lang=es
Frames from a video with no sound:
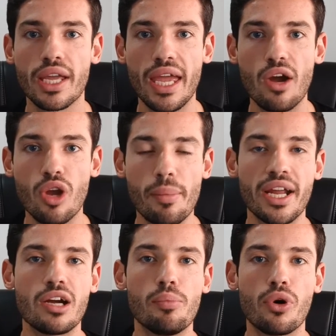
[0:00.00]
que aunque
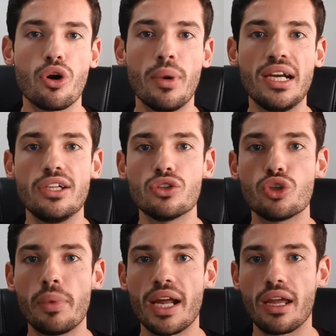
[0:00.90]
parezca un poco más
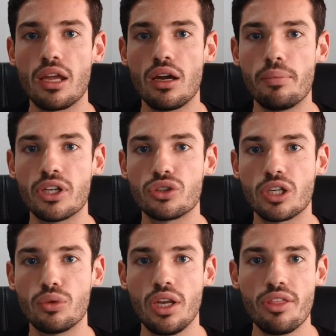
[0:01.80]
lioso para aquellas
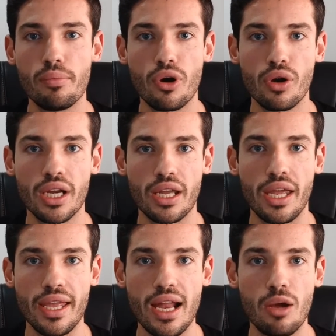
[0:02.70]
personas que utilicen broker,
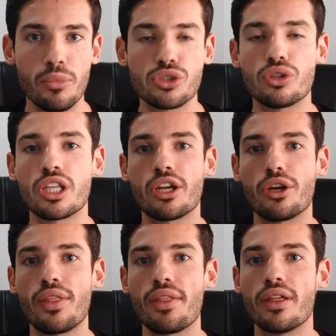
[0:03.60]
que ya lo han visto con
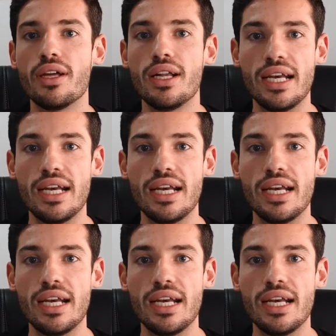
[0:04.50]
anterioridad,